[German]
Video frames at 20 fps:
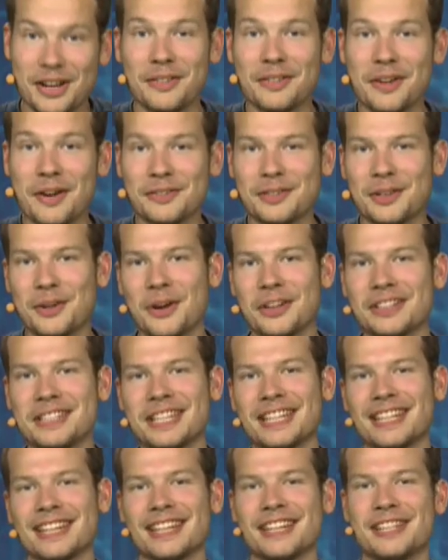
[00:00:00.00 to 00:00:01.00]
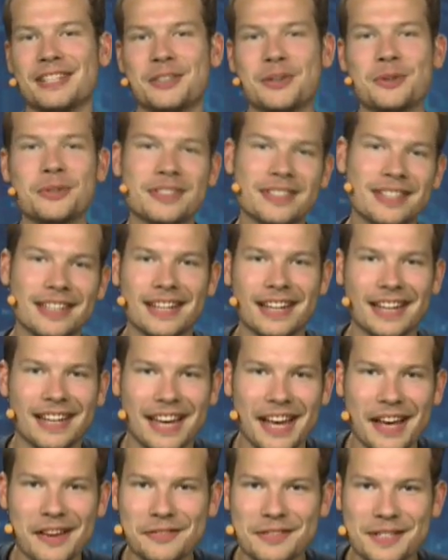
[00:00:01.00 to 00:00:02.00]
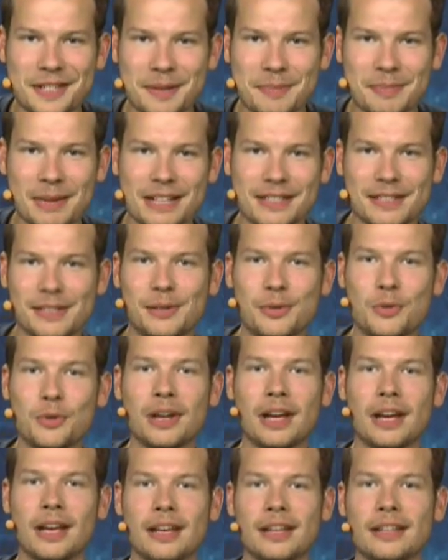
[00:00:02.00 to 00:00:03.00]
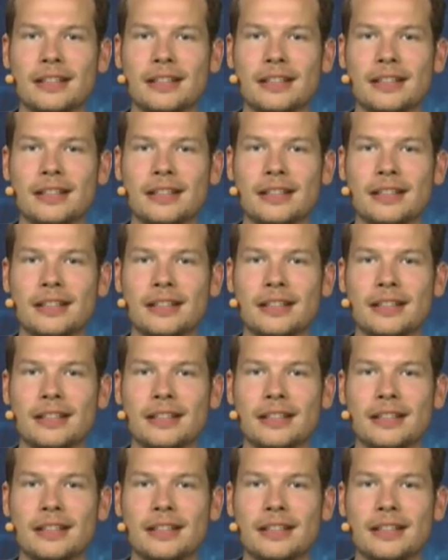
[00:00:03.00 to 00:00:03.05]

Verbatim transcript: Schauen wir auf den heutigen Newsticker. Der FC Barcelona